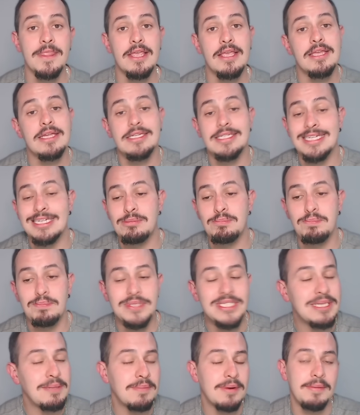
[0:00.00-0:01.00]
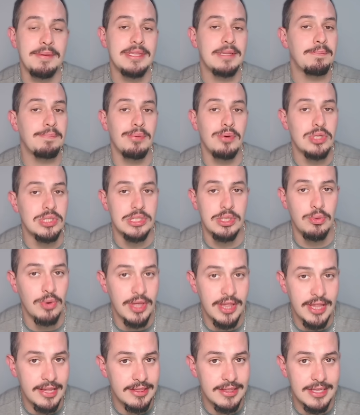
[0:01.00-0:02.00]
Y es que simplemente por
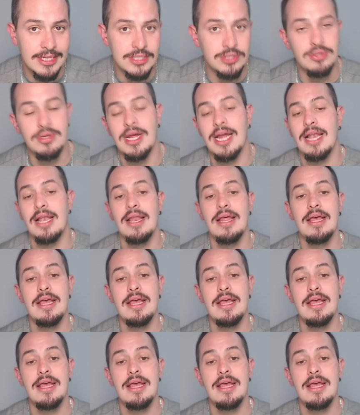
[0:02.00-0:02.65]
seguridad nacional